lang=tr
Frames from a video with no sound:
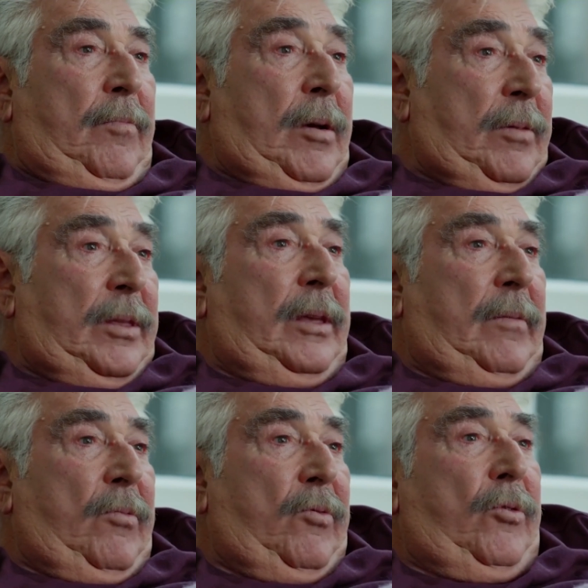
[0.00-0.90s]
baba
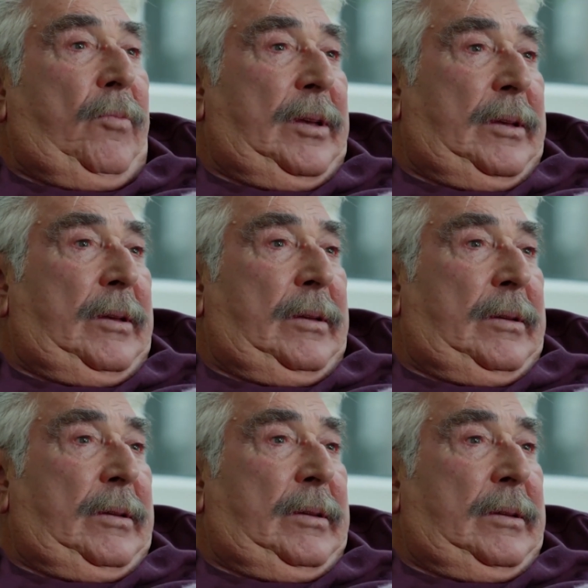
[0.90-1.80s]
diye boynuma
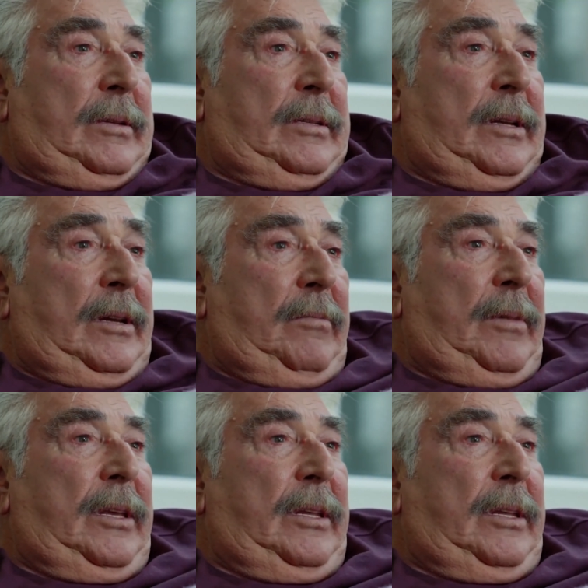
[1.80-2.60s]
sarılma